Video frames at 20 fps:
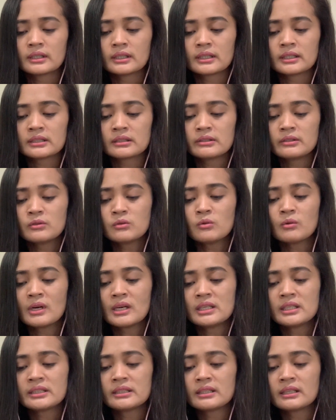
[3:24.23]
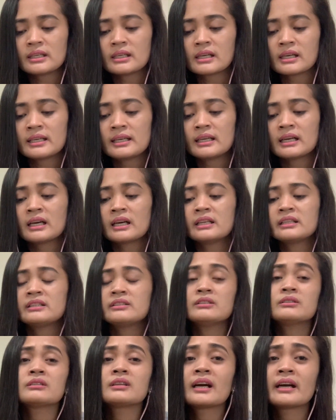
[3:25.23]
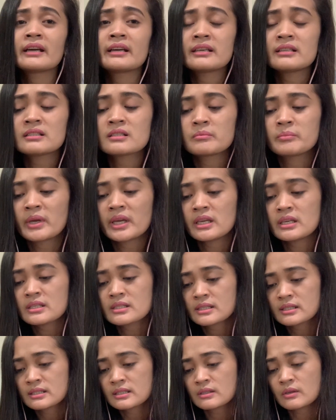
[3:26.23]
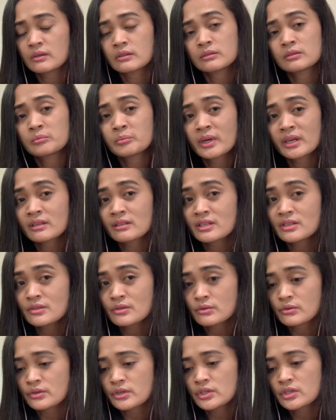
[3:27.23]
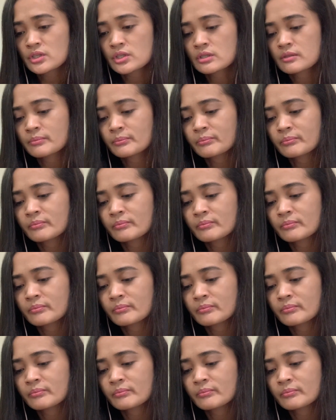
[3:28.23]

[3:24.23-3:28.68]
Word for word: At yung wallet na kakailanganin nyo guys, based on my research,